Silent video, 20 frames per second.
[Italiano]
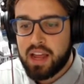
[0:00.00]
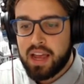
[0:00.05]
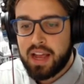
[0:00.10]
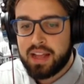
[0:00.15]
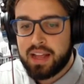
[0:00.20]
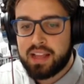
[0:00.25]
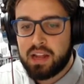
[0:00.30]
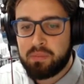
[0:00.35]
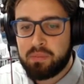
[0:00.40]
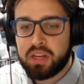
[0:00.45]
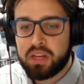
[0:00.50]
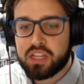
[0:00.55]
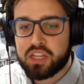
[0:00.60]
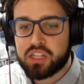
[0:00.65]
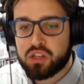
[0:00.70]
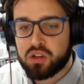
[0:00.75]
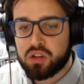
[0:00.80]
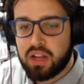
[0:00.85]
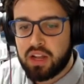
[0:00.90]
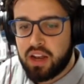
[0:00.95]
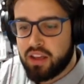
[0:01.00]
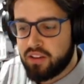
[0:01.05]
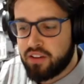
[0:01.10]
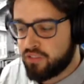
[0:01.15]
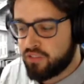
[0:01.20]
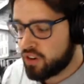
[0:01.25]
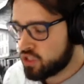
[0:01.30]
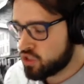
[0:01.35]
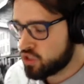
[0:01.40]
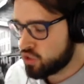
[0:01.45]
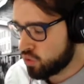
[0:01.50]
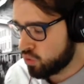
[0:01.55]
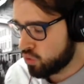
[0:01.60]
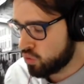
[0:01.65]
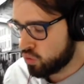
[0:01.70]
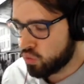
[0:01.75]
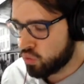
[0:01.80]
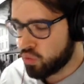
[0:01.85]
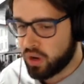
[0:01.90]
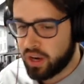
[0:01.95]
e del ministro delle
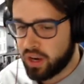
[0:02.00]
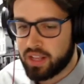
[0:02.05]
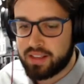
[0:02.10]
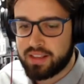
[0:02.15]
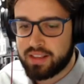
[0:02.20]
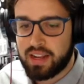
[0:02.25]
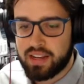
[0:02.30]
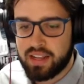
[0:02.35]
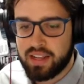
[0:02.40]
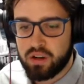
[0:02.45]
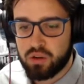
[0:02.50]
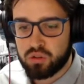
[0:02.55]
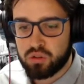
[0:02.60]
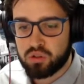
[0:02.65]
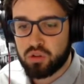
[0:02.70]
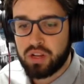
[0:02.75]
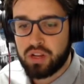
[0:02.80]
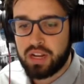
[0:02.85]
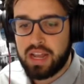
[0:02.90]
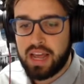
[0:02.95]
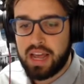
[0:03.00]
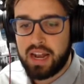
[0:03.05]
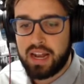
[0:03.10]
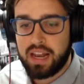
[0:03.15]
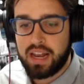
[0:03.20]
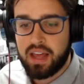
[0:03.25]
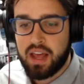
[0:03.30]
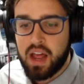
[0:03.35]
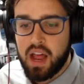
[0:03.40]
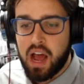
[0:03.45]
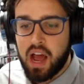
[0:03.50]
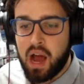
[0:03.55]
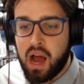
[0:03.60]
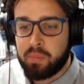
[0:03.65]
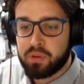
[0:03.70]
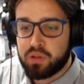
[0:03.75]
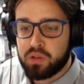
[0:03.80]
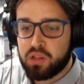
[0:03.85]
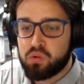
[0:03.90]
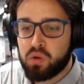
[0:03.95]
infrastrutture Danilo Toninelli. A
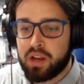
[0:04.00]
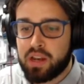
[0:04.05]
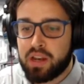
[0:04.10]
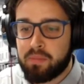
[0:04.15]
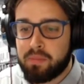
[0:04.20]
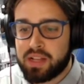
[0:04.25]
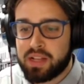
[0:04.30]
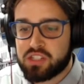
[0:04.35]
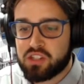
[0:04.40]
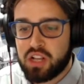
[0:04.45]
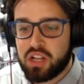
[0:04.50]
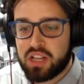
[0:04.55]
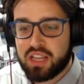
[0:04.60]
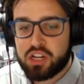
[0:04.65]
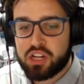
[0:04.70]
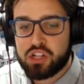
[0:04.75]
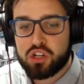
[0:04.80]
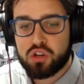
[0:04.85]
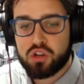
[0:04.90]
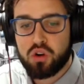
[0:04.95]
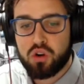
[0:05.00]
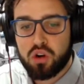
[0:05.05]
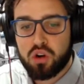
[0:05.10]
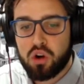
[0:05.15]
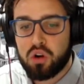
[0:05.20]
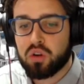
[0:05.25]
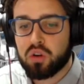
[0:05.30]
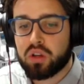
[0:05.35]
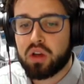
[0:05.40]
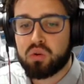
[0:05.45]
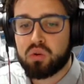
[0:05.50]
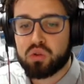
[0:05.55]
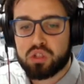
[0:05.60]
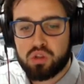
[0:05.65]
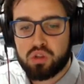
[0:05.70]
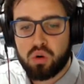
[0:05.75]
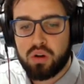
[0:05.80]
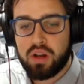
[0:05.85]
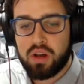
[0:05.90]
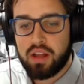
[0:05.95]
più di due anni e mezzo dal tragico crollo che
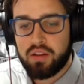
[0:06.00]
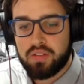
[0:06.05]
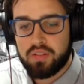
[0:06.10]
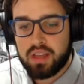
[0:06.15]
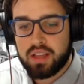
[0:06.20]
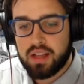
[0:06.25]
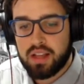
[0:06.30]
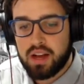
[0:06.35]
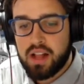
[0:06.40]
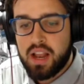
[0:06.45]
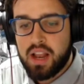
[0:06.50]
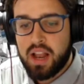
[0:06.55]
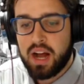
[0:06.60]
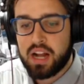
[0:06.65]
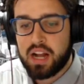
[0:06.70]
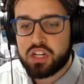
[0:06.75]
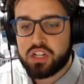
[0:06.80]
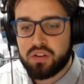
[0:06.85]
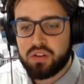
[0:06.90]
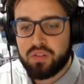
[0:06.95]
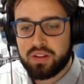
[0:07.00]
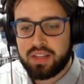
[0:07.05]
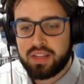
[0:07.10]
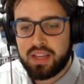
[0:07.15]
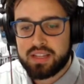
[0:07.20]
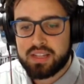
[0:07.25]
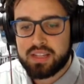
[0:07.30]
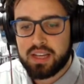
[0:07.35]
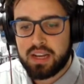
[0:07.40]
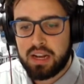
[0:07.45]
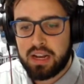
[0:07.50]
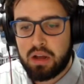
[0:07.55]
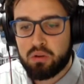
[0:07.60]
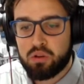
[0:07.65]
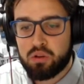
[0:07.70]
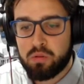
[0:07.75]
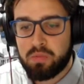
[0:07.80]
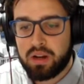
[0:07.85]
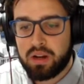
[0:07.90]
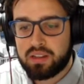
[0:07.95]
costò la vita al civatese
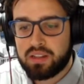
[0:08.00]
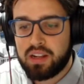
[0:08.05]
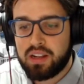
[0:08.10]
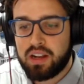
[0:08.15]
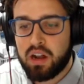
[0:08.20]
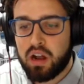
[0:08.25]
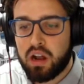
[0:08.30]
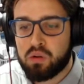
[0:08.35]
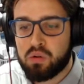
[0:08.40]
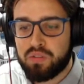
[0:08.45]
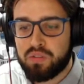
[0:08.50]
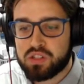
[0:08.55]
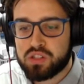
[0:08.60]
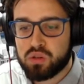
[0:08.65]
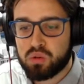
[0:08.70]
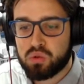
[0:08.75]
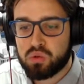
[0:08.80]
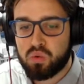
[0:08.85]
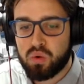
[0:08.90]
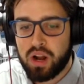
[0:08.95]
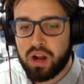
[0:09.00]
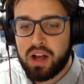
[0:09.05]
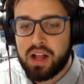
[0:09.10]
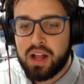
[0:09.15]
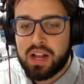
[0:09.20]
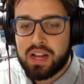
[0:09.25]
Claudio Bertini, la nuova struttura